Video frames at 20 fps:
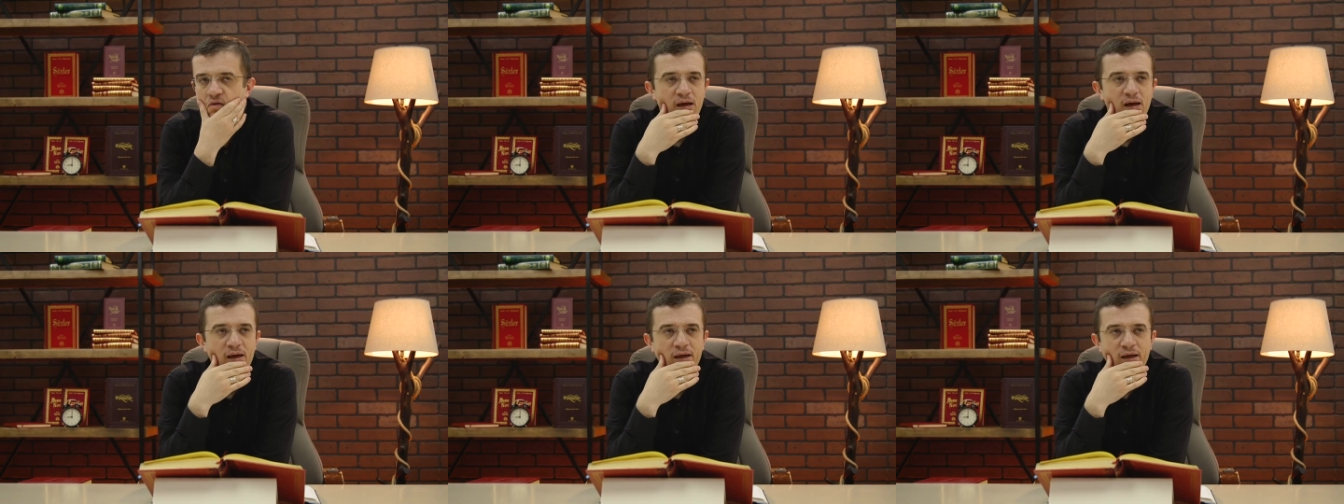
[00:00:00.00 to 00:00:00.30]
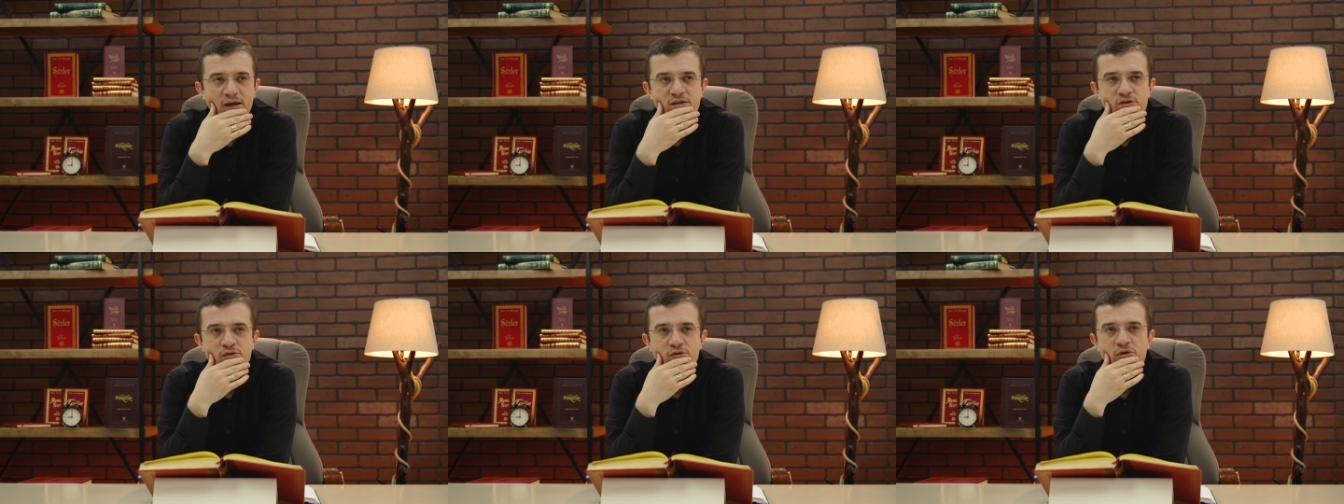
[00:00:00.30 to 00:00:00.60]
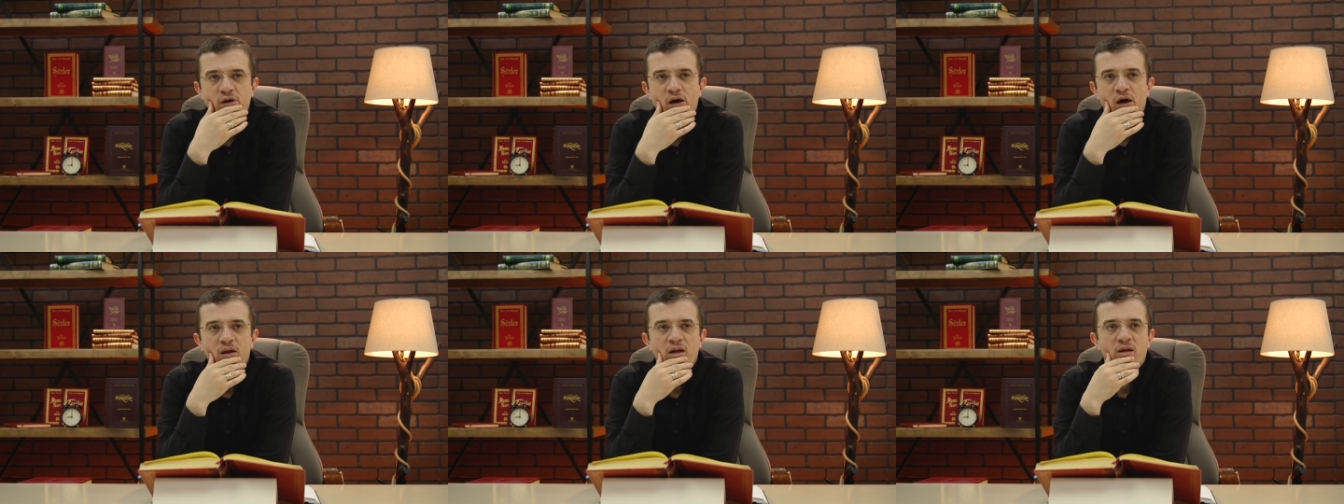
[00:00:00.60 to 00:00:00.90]
Herkese
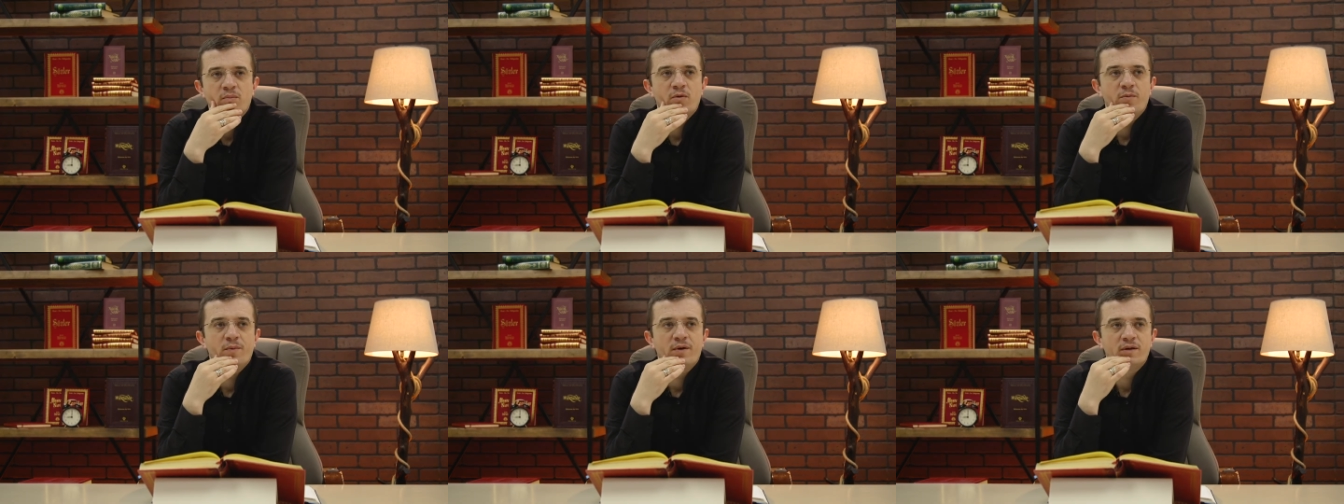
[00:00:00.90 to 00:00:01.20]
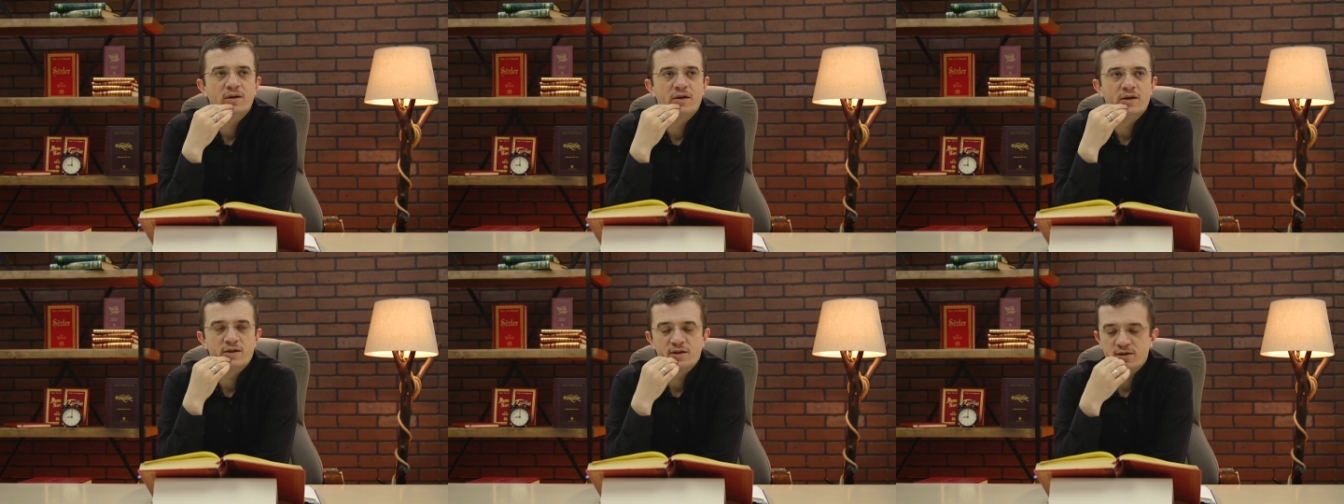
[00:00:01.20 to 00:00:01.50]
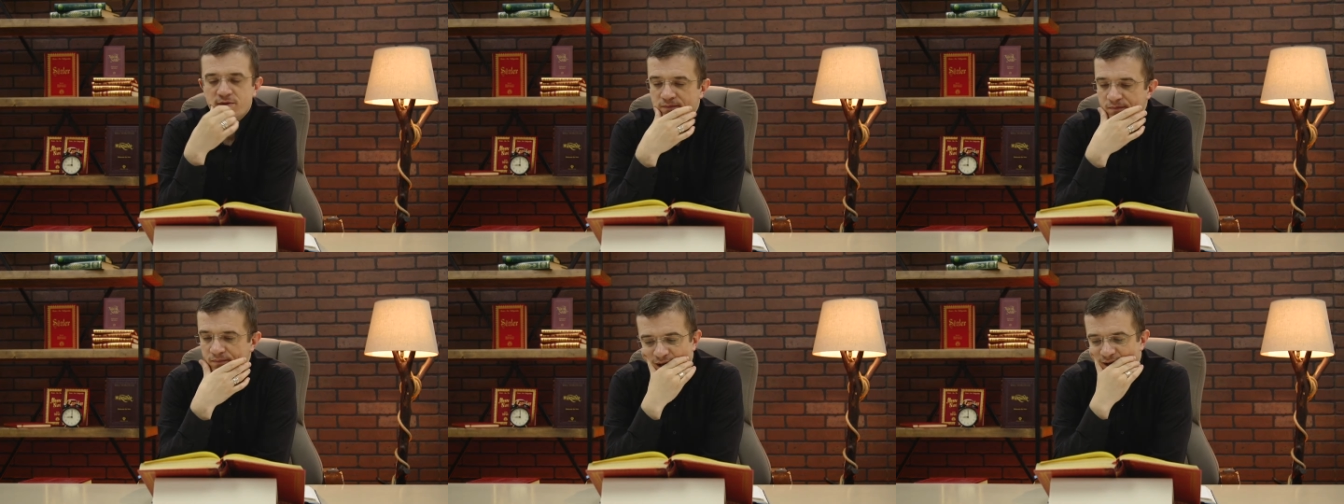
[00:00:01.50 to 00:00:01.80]
rüya anlatmamak
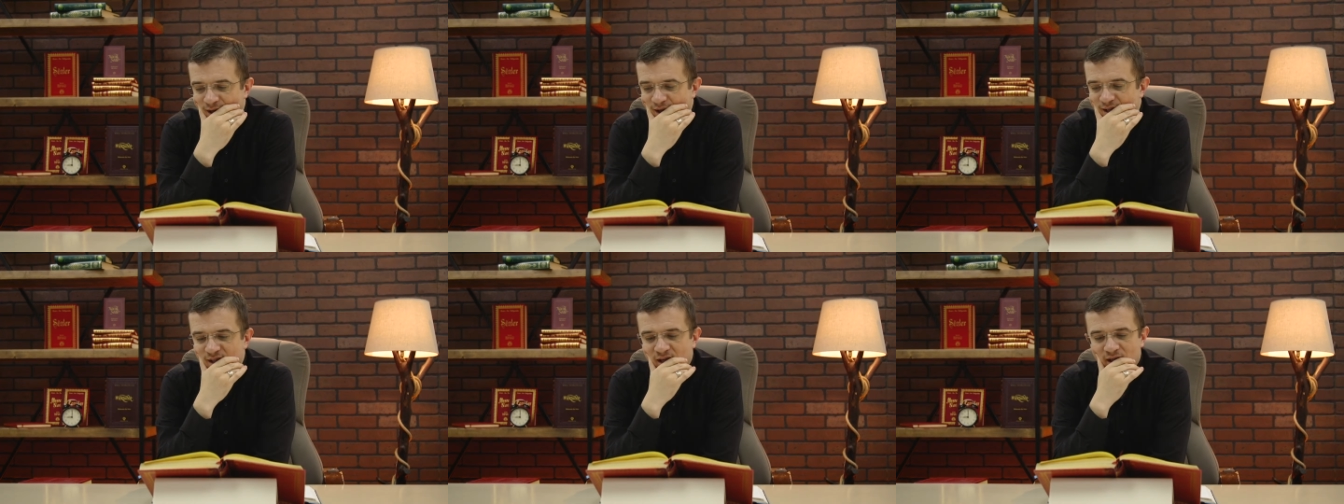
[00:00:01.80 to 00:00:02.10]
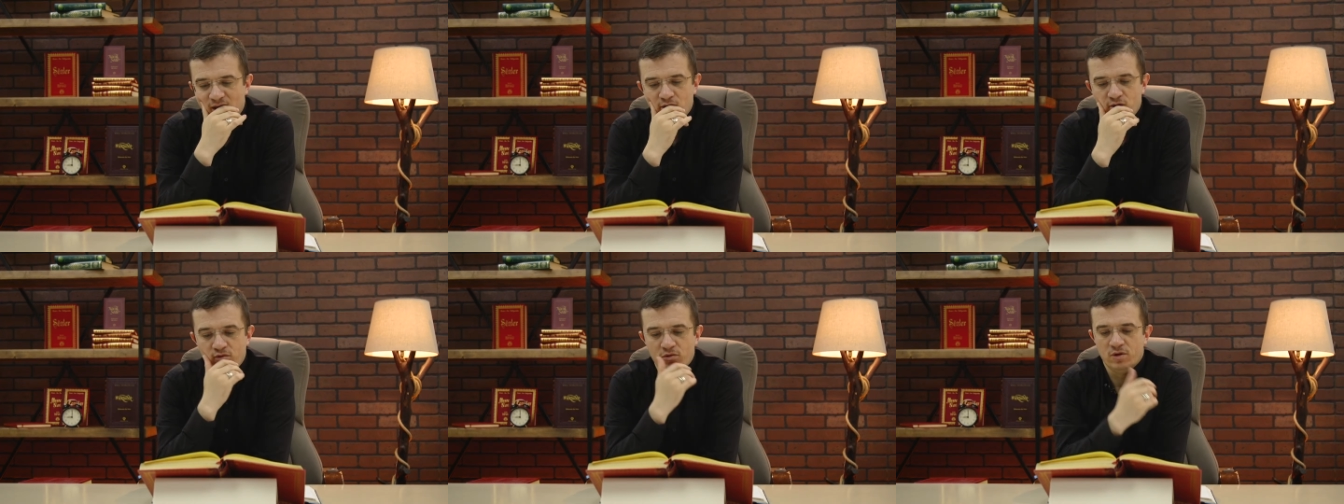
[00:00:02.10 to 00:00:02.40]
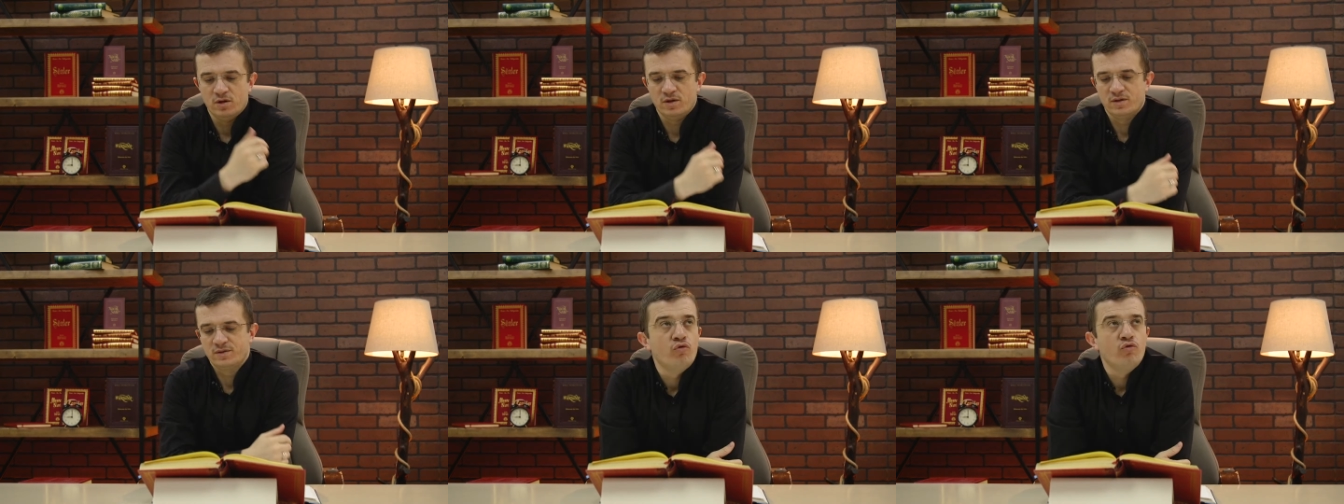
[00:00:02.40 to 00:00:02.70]
lazım. Herkes anlatıyorlar.